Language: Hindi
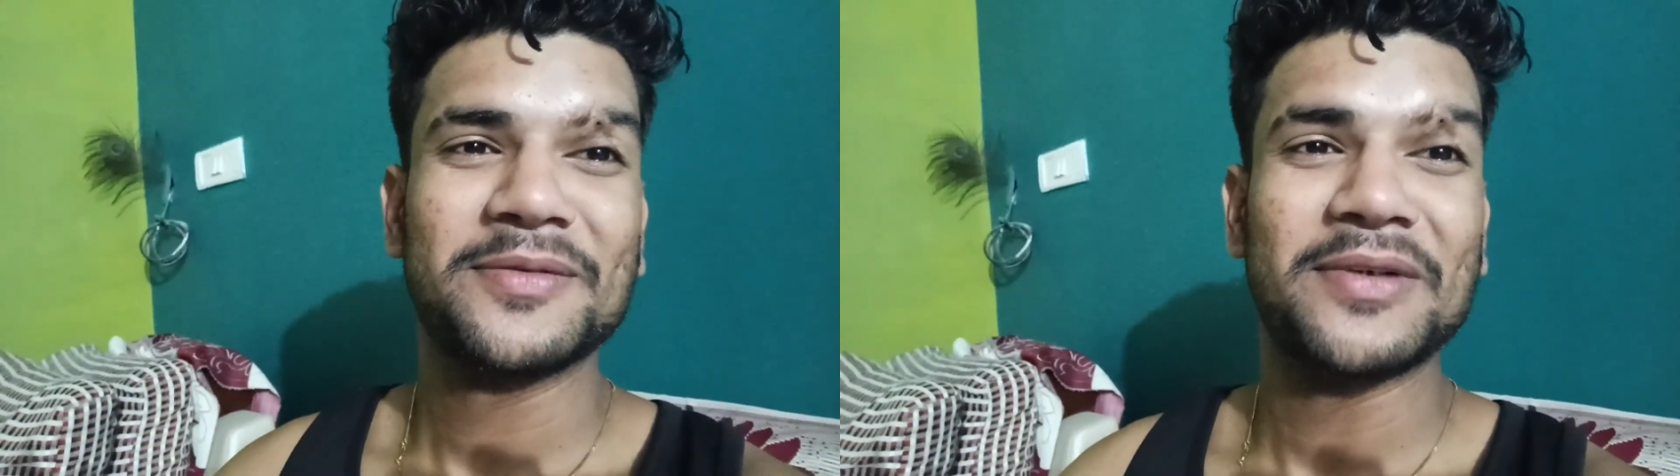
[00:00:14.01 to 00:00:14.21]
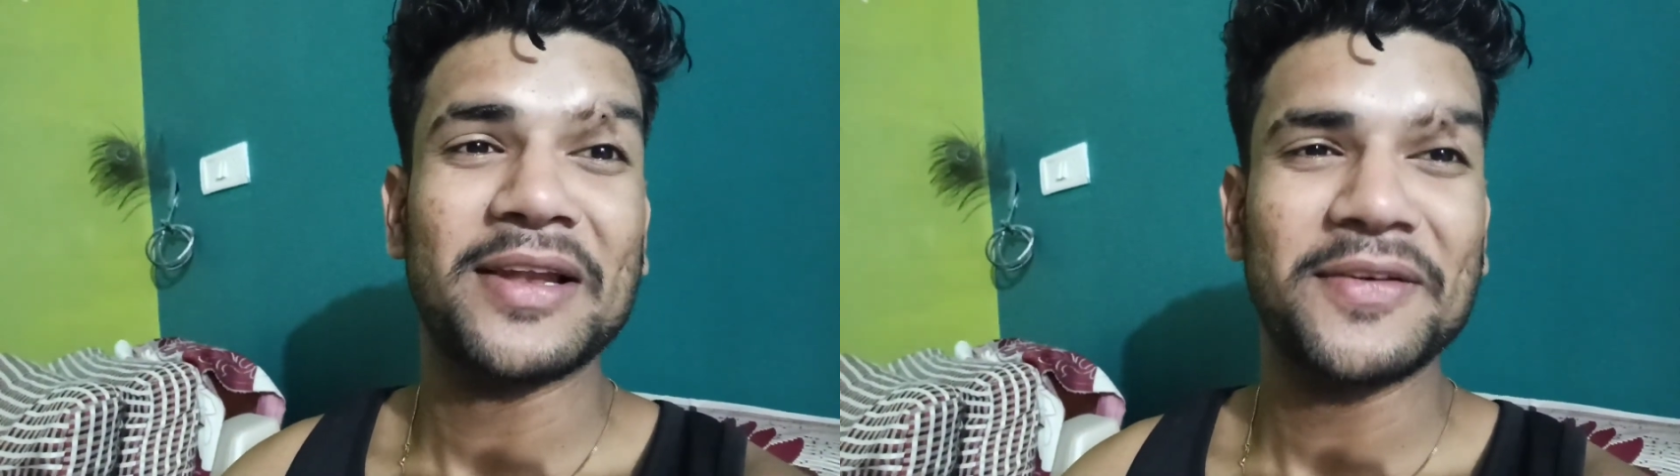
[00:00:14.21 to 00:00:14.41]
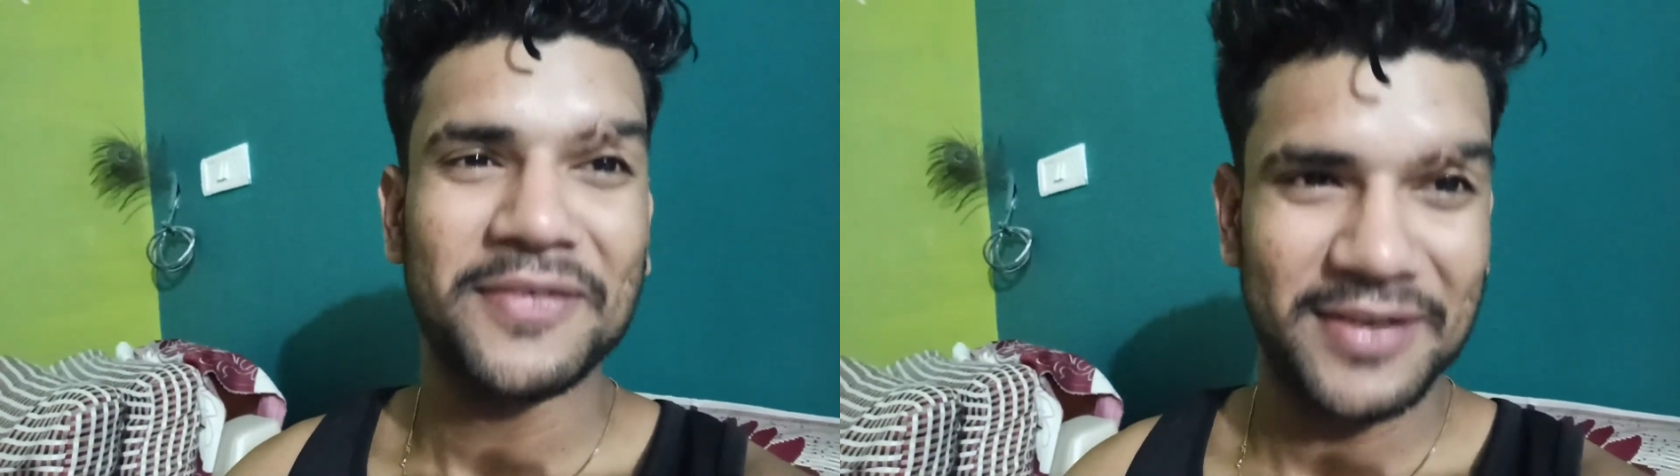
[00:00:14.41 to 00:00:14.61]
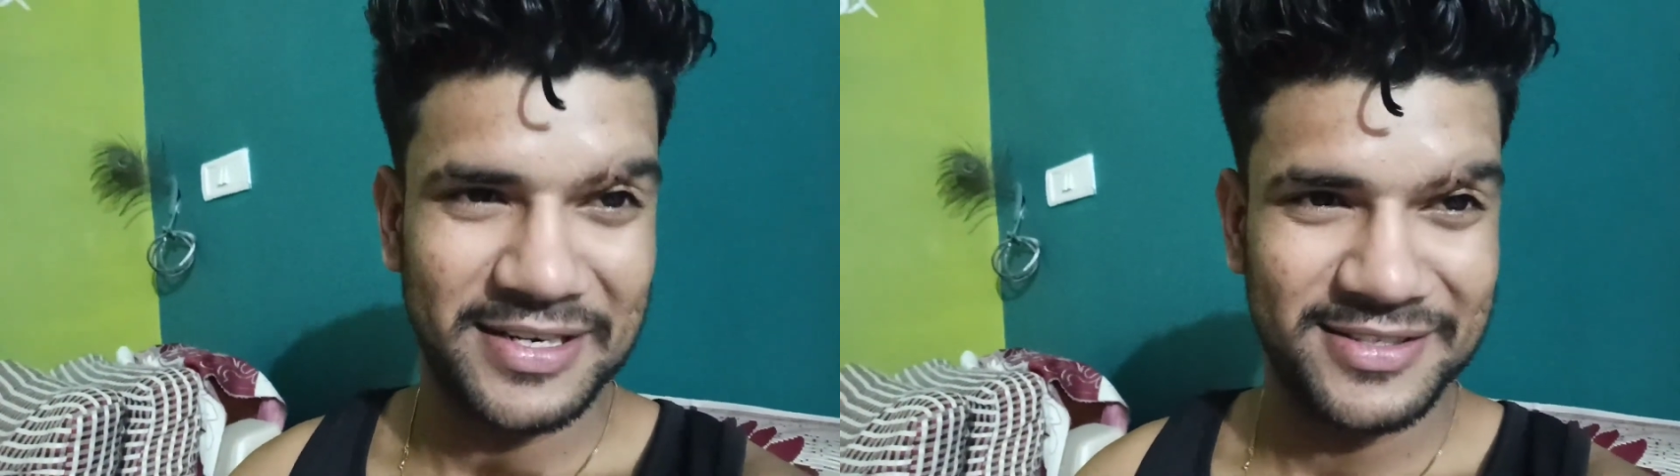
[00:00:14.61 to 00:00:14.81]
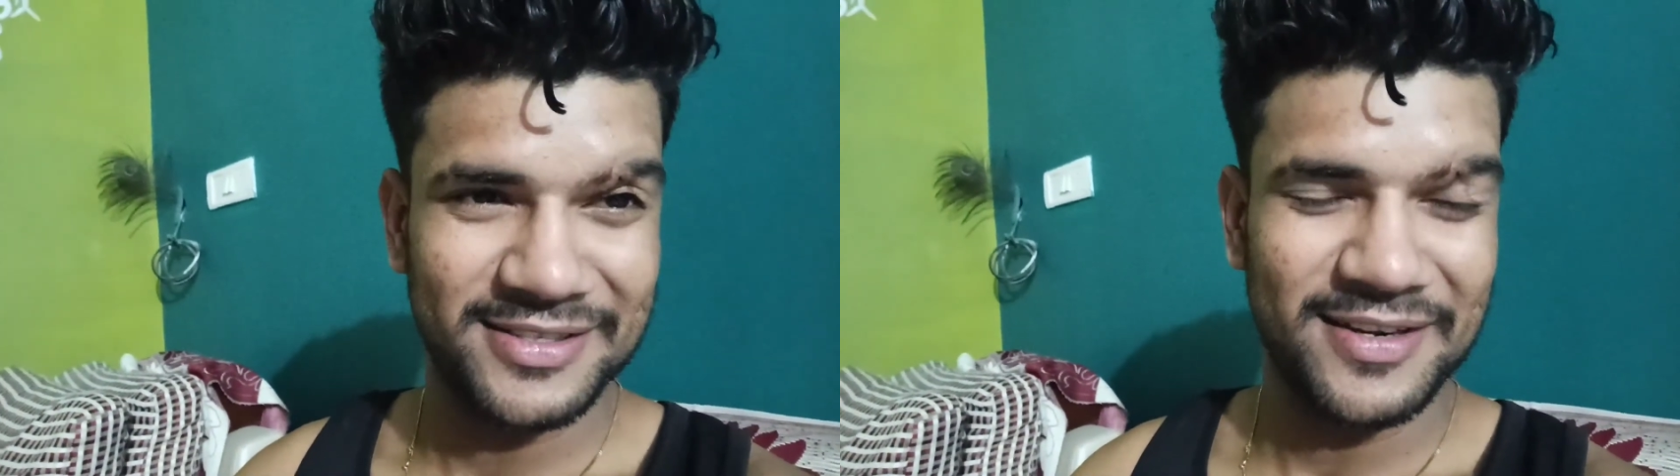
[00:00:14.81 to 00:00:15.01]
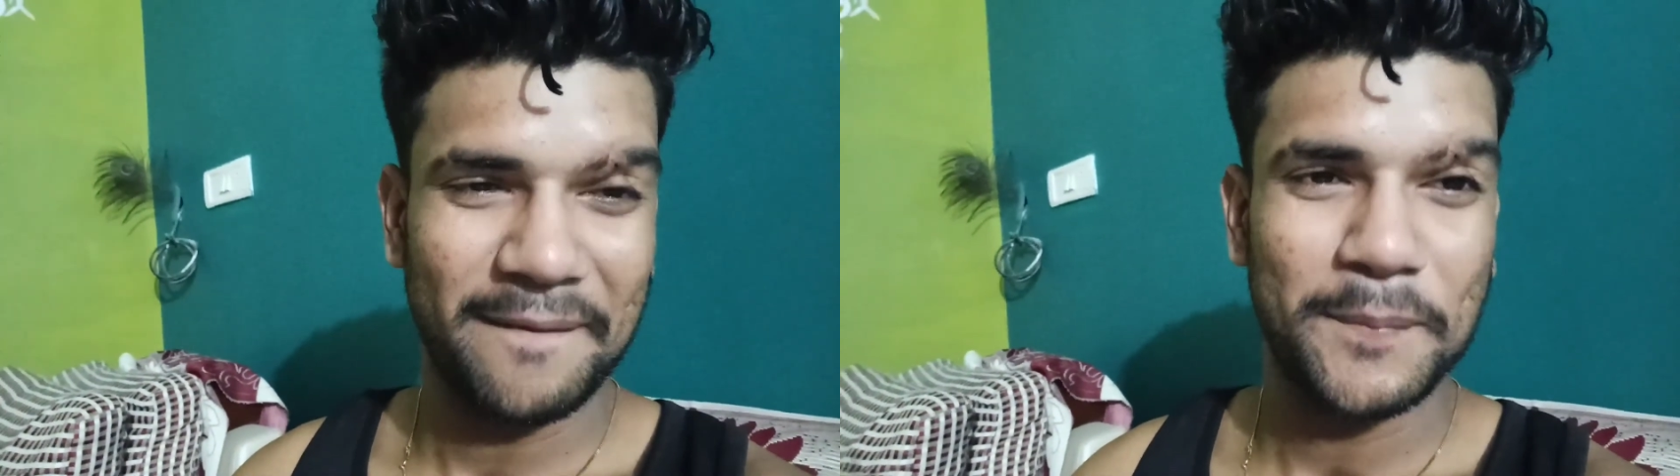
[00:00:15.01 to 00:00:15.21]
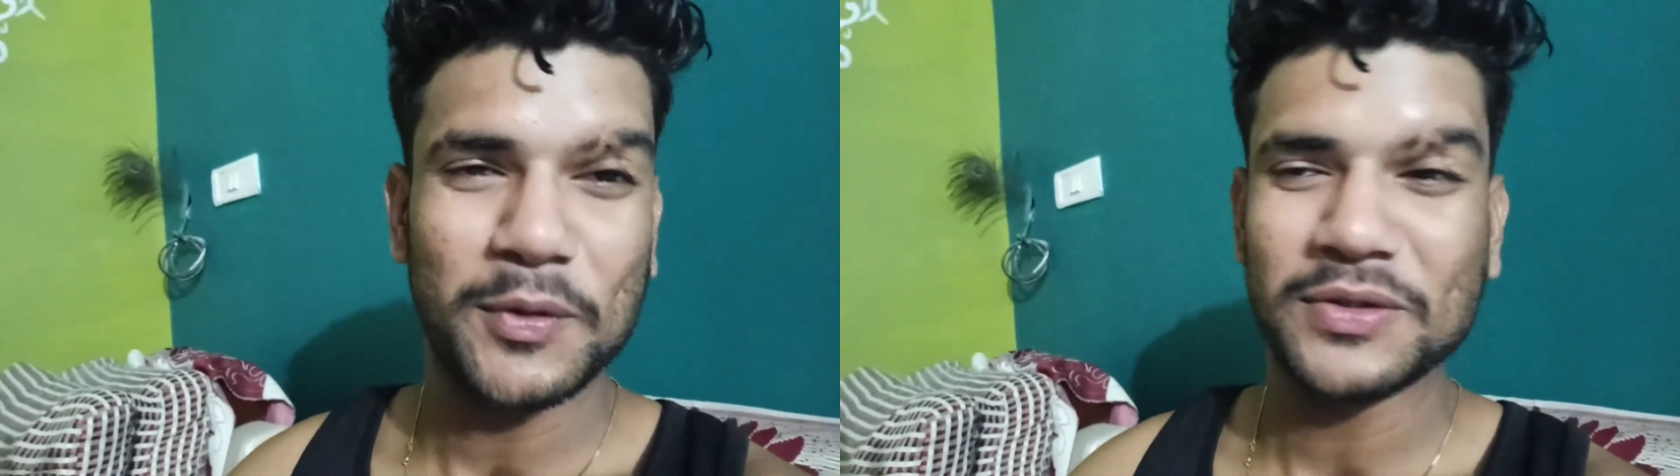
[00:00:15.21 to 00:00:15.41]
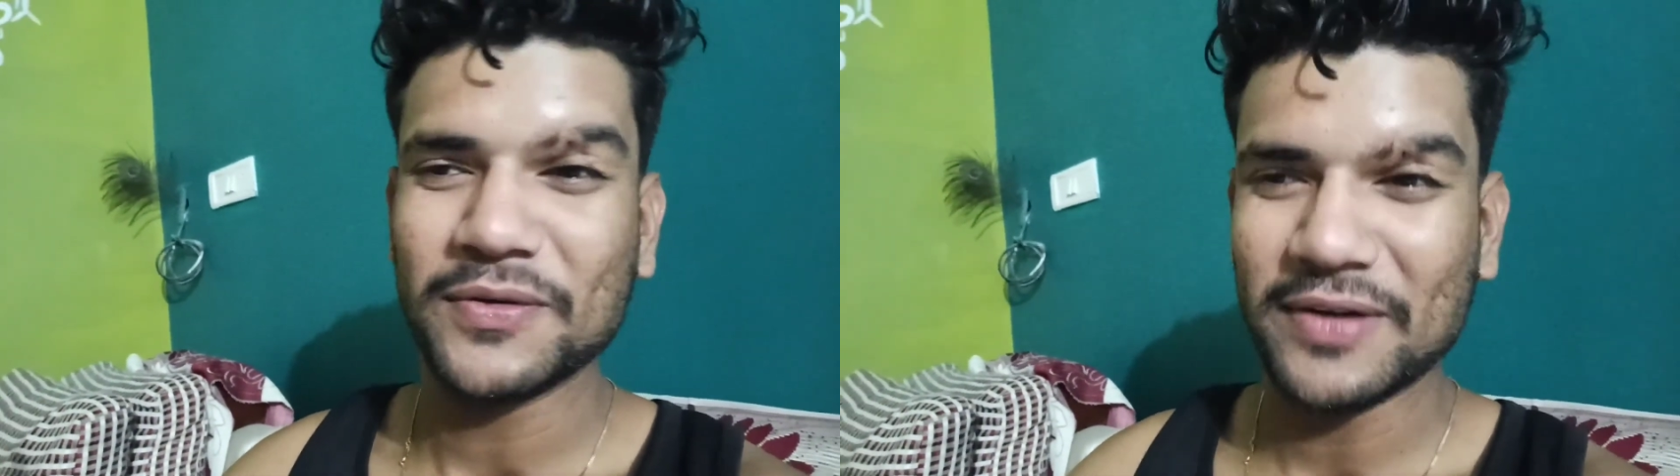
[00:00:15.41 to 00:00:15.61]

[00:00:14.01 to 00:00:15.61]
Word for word: फीलिंग फ्रेश तो इसी